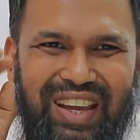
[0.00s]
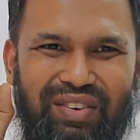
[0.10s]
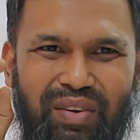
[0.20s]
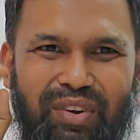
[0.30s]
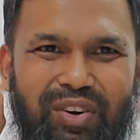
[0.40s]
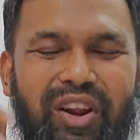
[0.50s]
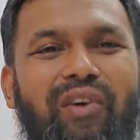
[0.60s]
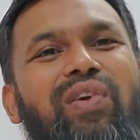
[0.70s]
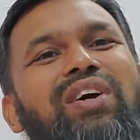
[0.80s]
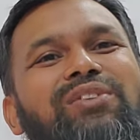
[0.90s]
এভাবে করে
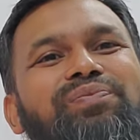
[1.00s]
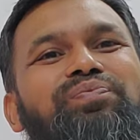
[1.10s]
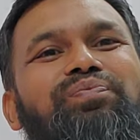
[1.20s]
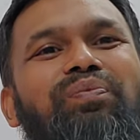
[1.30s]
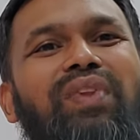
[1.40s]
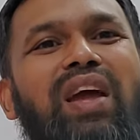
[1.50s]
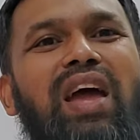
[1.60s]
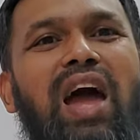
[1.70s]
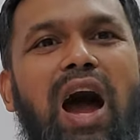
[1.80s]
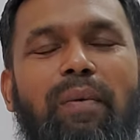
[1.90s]
হুম
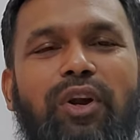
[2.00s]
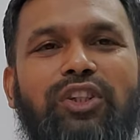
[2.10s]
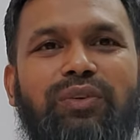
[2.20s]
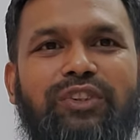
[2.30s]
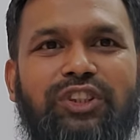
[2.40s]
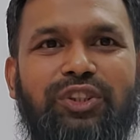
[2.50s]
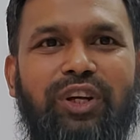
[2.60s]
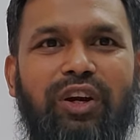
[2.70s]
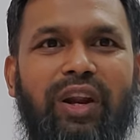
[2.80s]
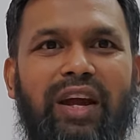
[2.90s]
আবার অনেক সময় শিশু
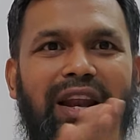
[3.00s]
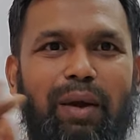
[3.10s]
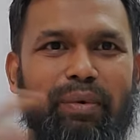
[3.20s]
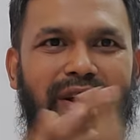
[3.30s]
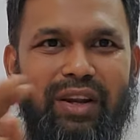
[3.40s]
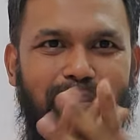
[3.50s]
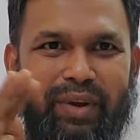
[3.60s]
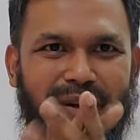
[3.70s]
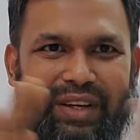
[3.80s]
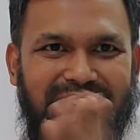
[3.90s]
কি করে ক্ল্যাপিং
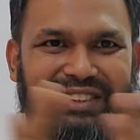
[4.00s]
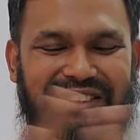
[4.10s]
ক্ল্যাপিং করে